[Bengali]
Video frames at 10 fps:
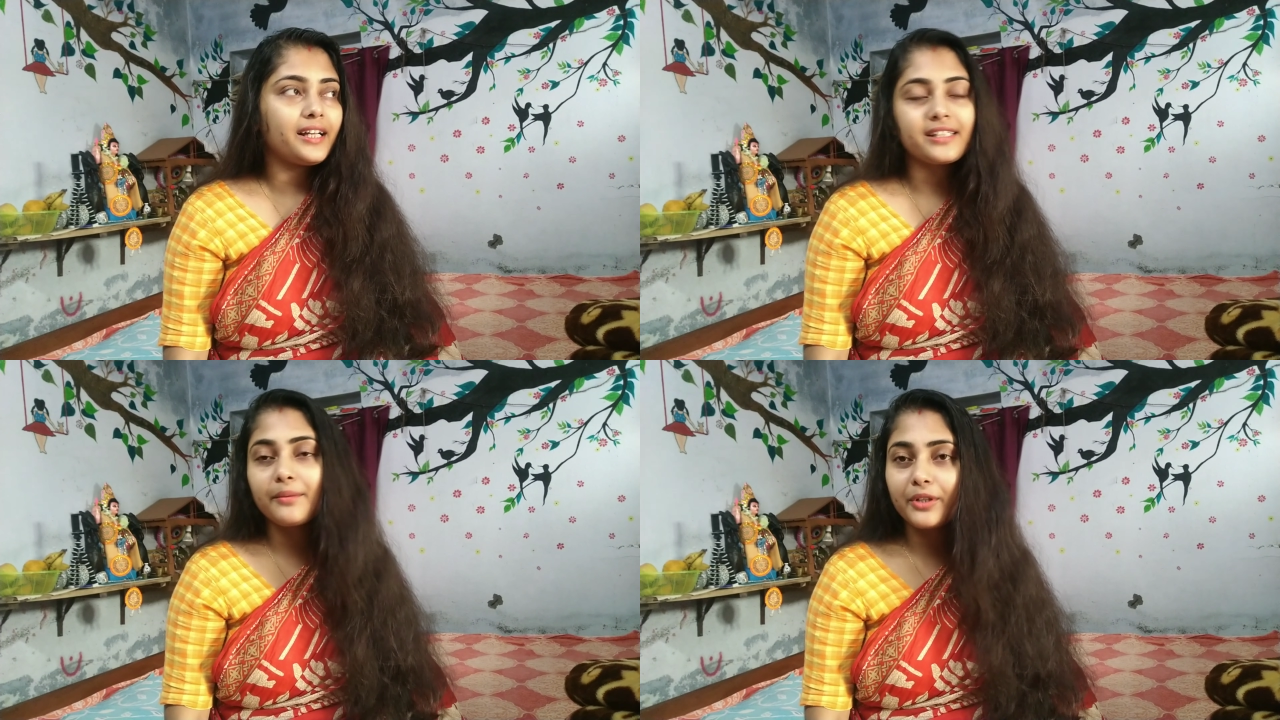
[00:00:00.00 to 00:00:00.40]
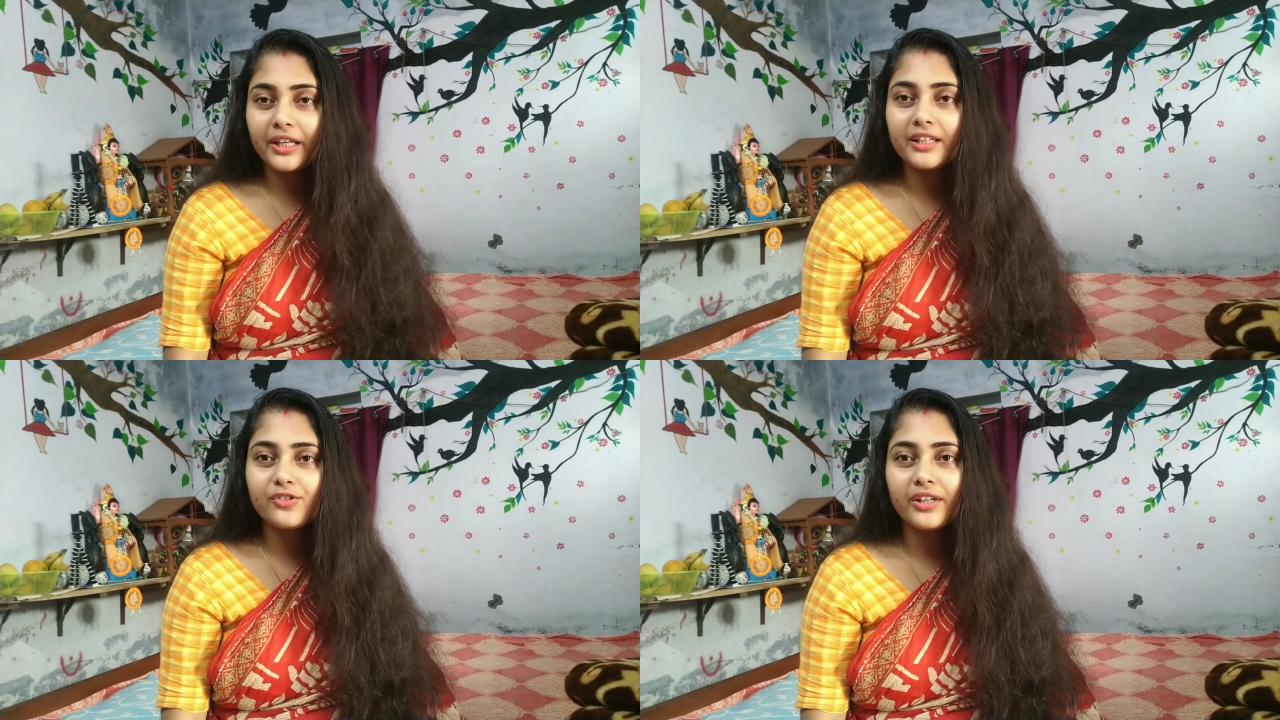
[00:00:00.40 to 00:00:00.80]
আজকে
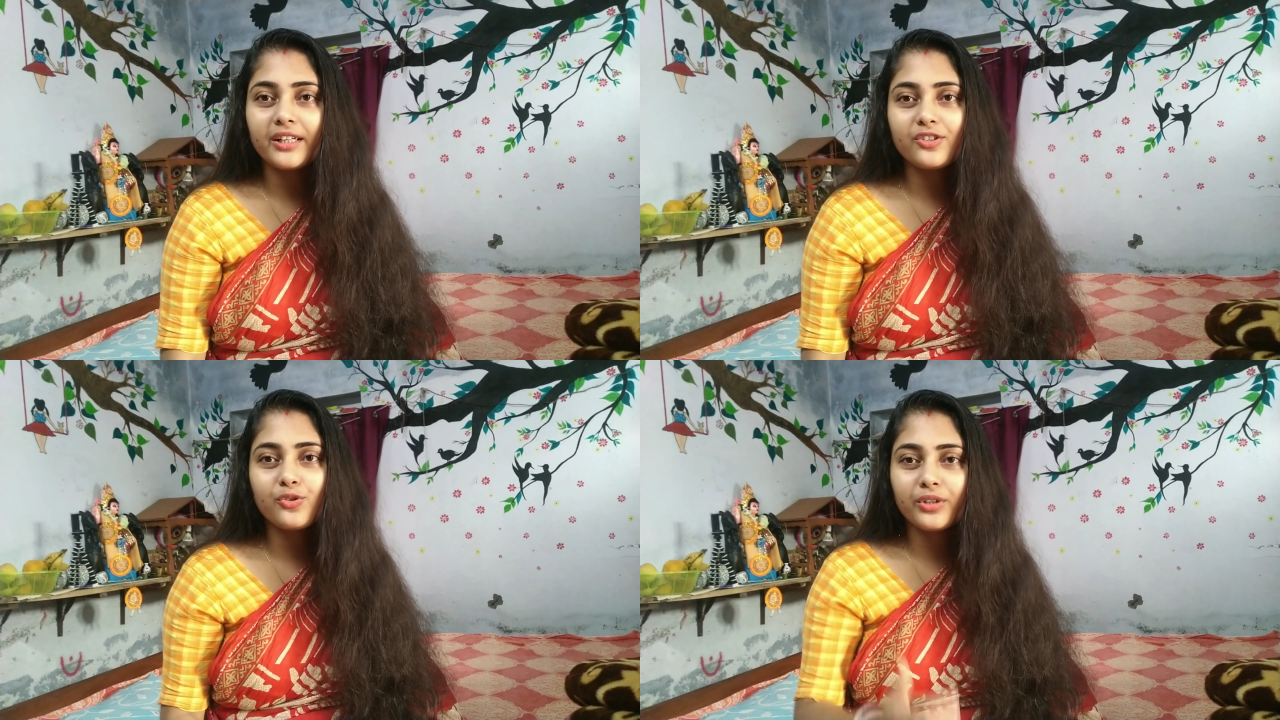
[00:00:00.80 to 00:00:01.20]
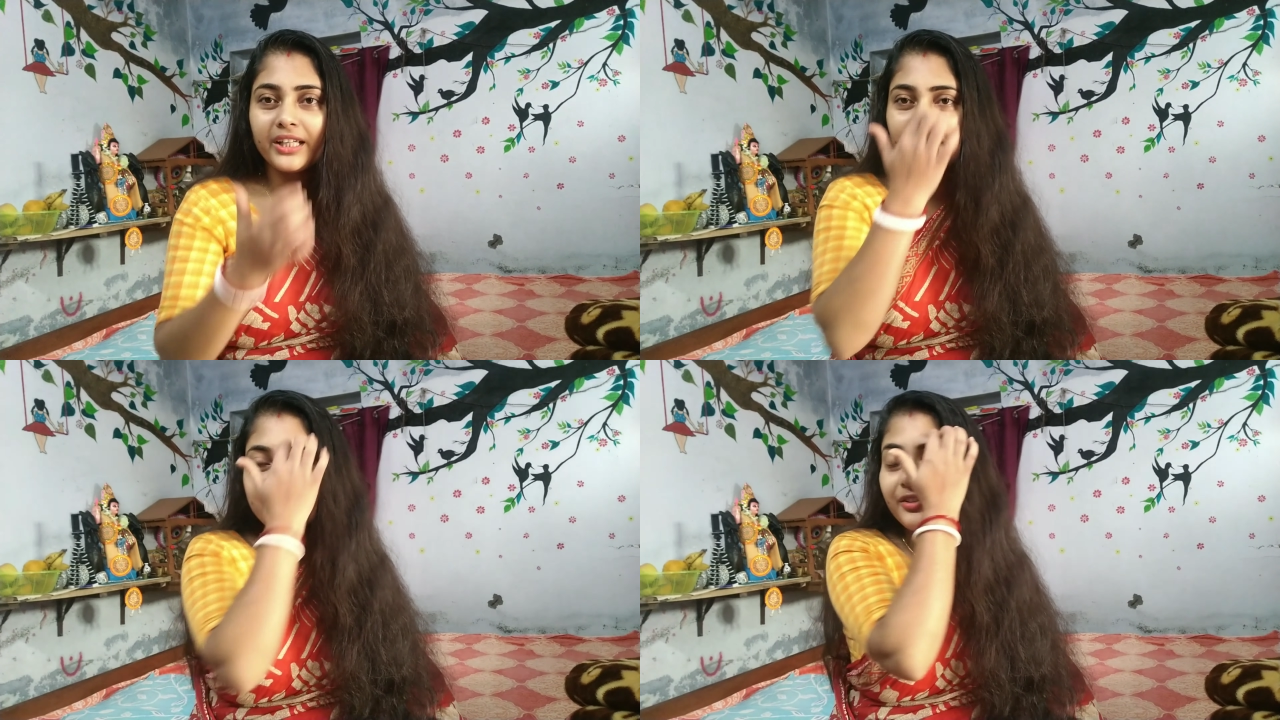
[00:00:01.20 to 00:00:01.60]
বোধহয় কিছু একটা ছুটি
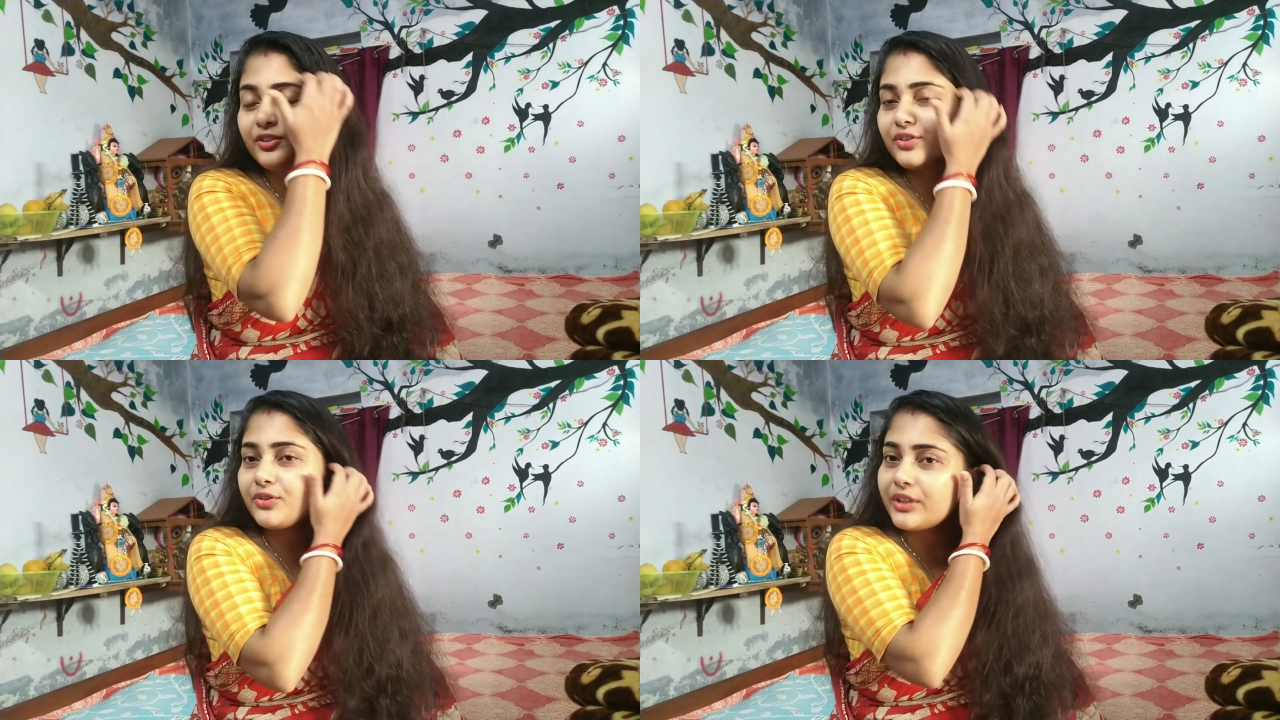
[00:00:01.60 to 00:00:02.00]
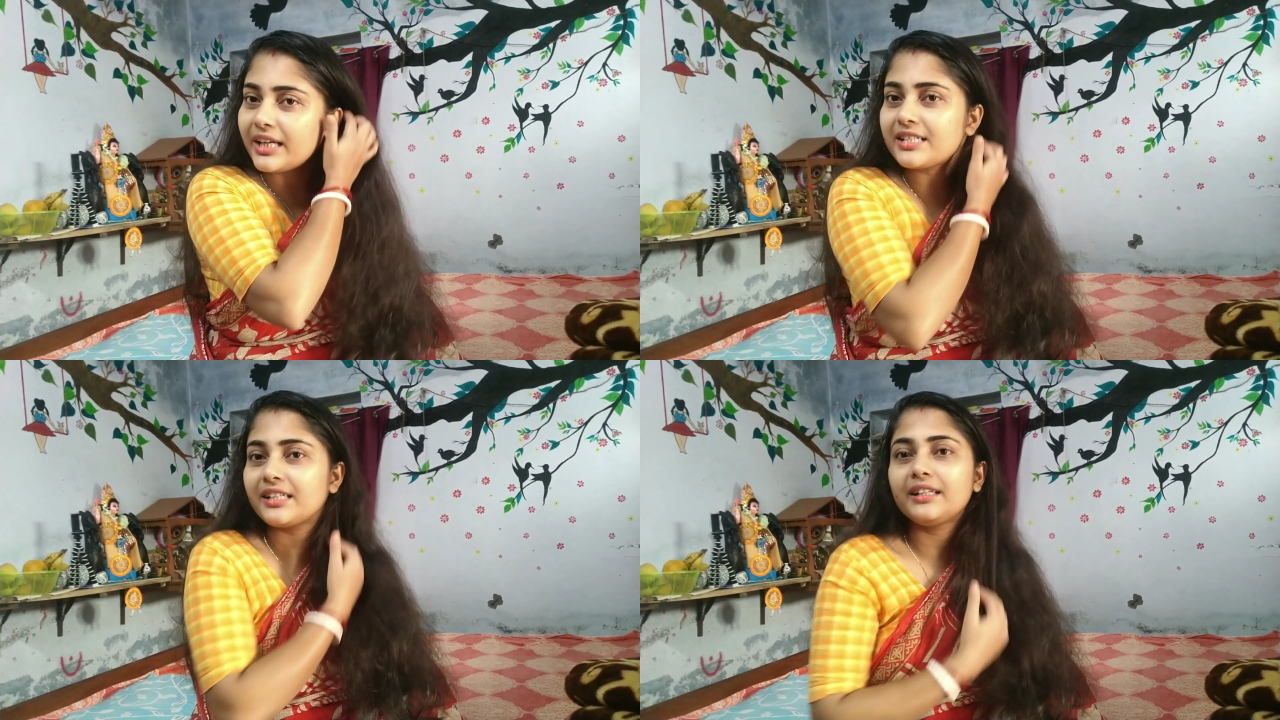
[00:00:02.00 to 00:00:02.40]
আছে ওই জন্য
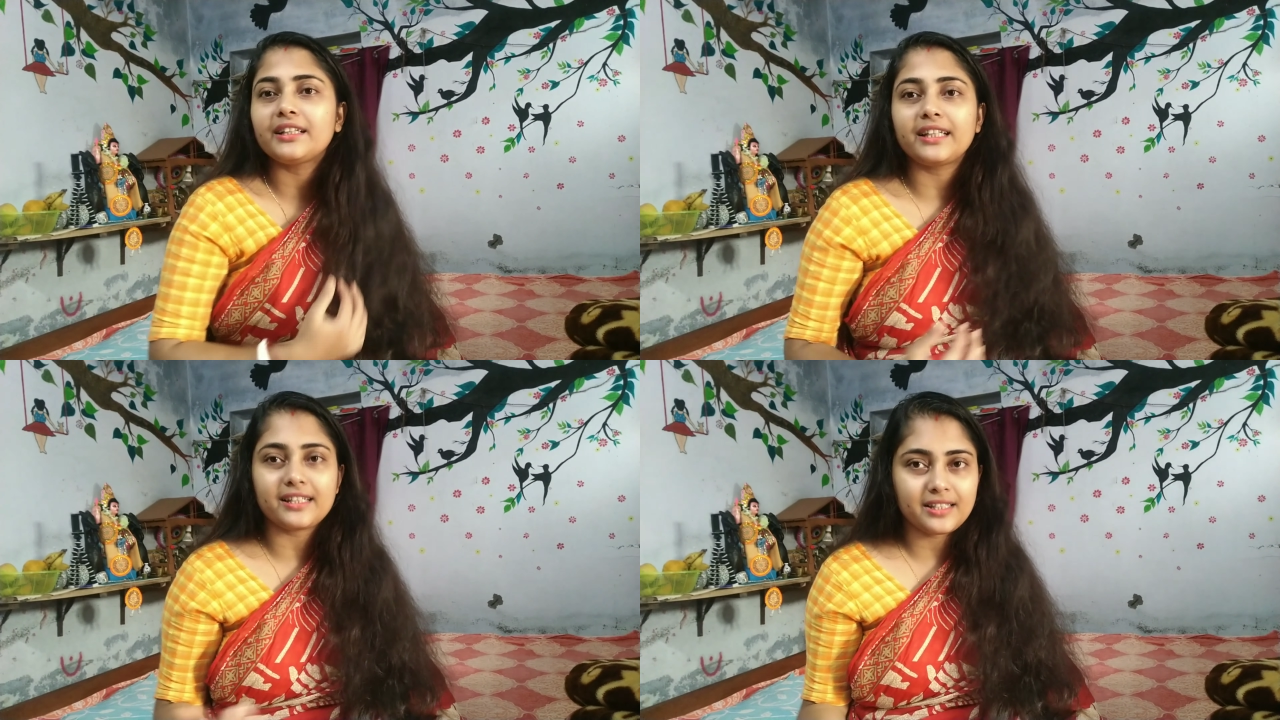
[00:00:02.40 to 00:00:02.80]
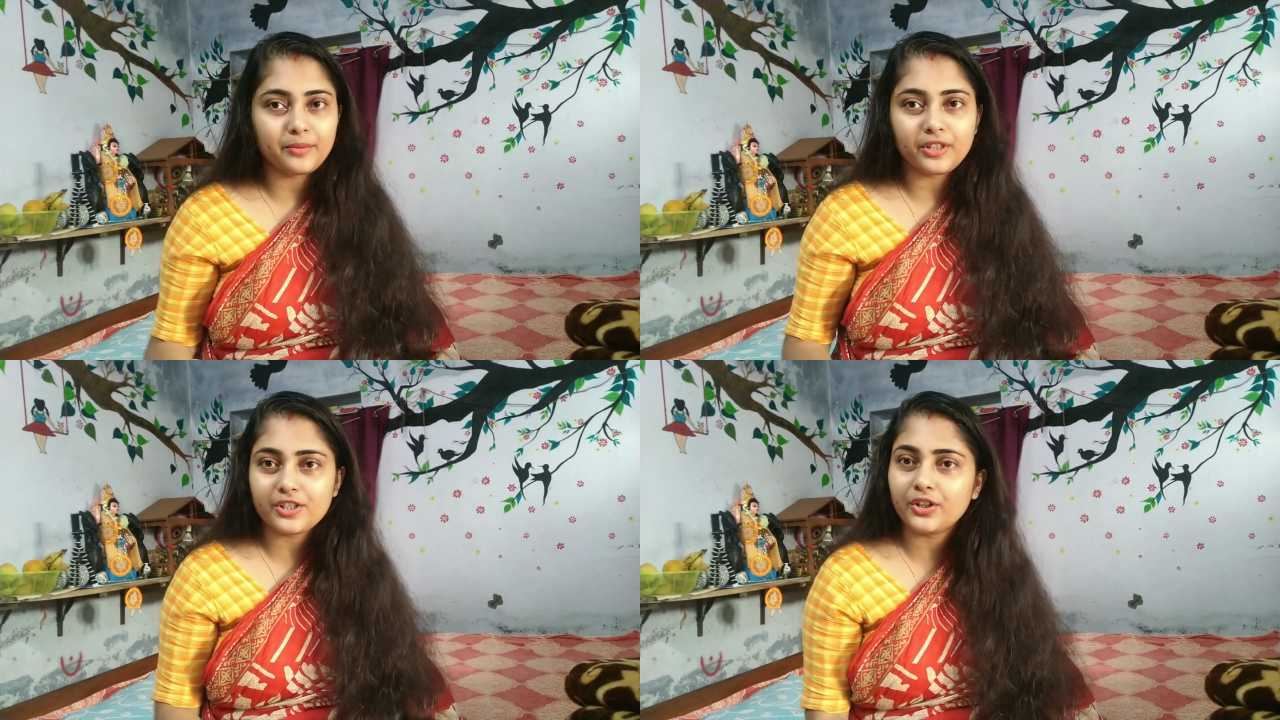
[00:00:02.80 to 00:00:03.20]
আসছে দিদি আসতে
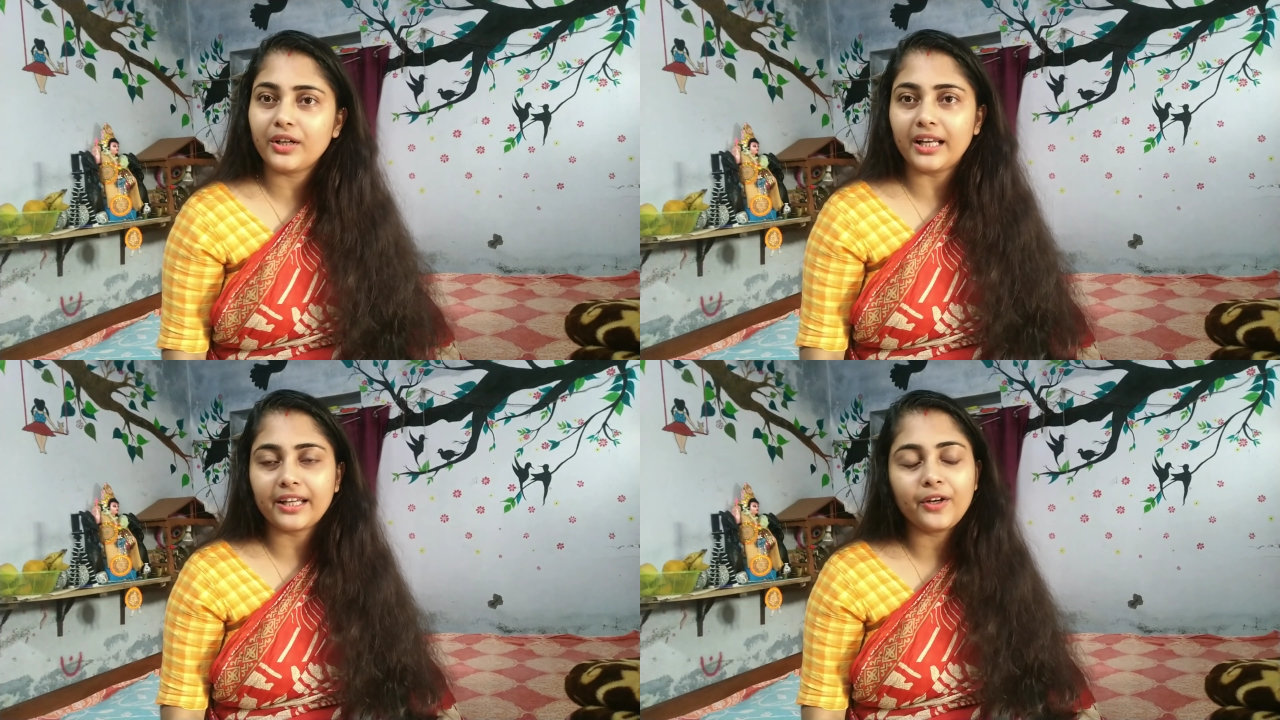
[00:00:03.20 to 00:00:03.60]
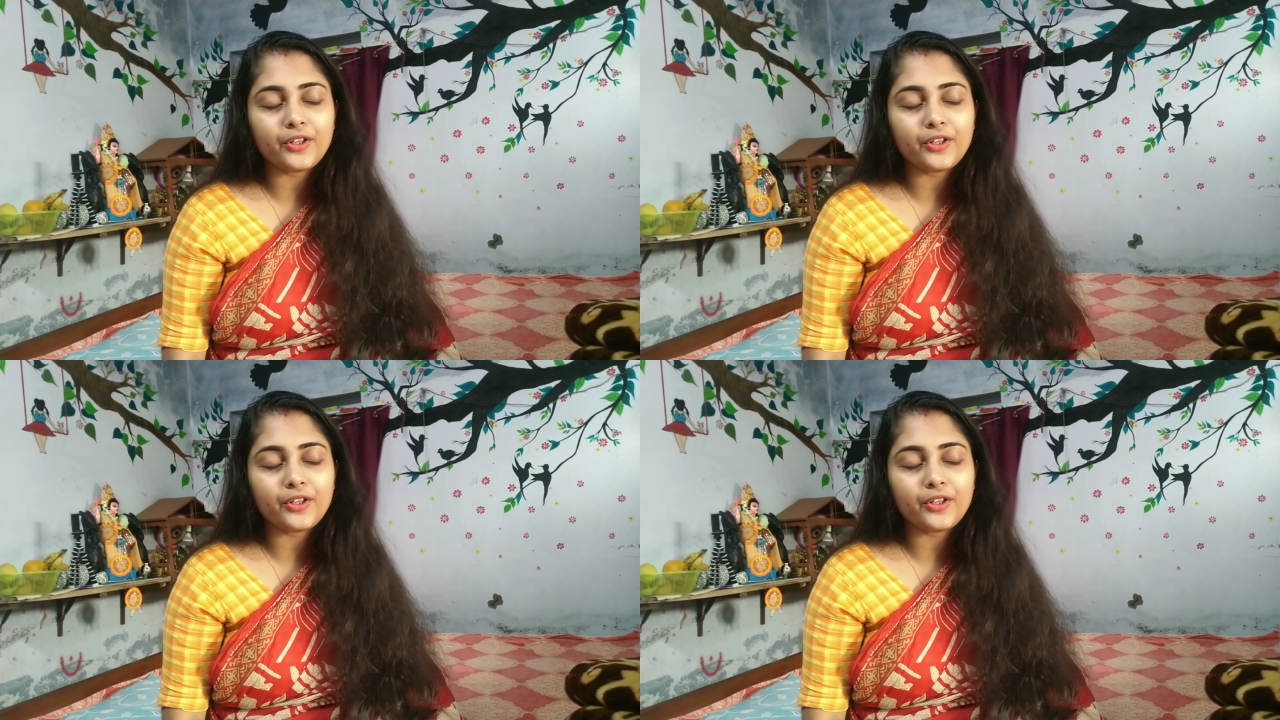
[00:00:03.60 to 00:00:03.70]
বলেছিল কালকে